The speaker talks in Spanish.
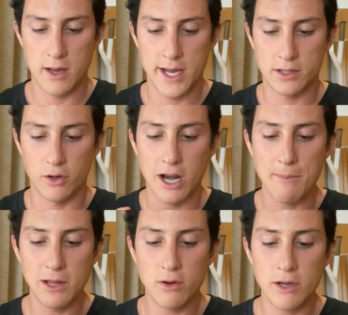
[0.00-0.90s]
esto
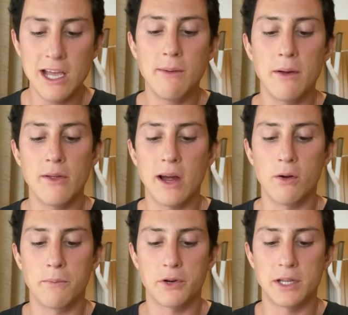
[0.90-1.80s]
rápido y el Baby
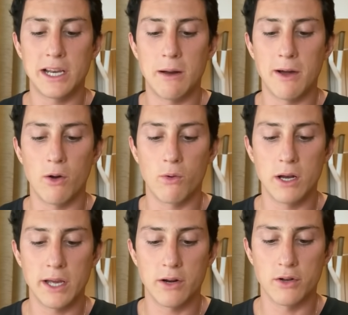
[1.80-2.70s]
Dragon por si tira al mago
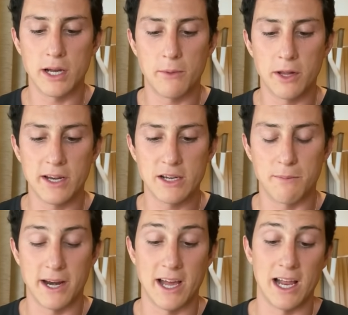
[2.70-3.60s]
cualquier cosa por detrás
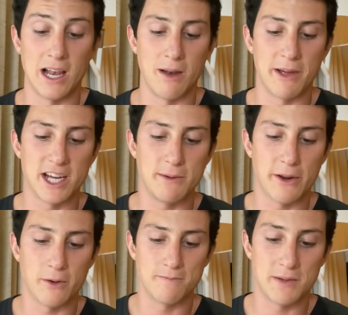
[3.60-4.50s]
para el
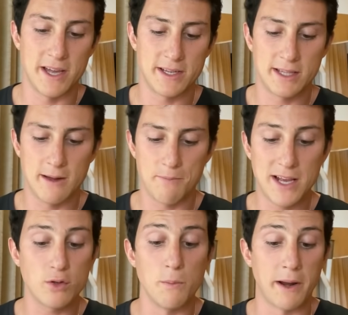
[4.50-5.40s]
Megasbirro. Ahí está.
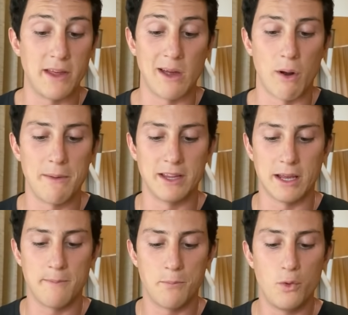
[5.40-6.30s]
Esto es un predict igualmente.